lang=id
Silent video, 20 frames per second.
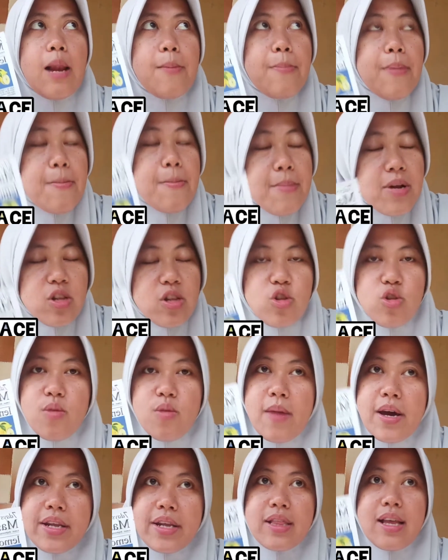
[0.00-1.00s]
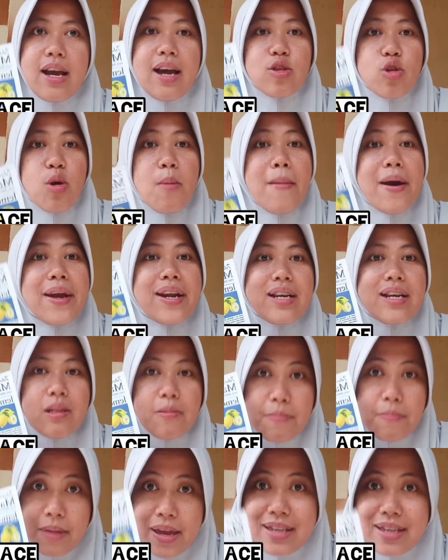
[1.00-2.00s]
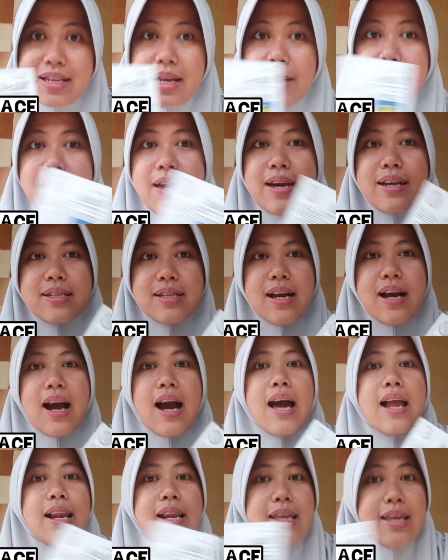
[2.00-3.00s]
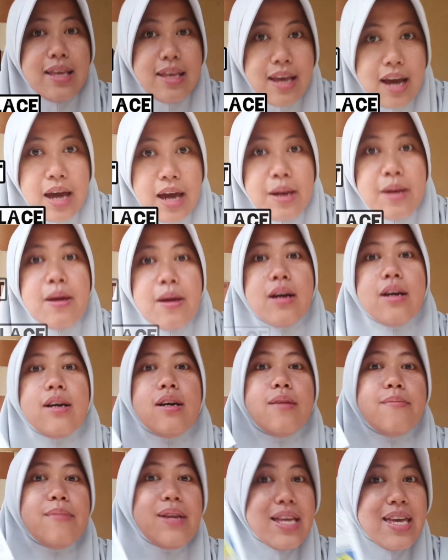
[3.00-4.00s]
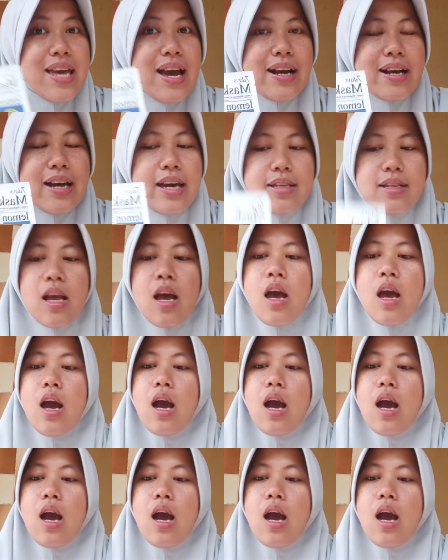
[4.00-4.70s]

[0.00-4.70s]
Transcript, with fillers: Alfamart, Indomaret atau marketplace yang biasa kalian uh, beli ya guys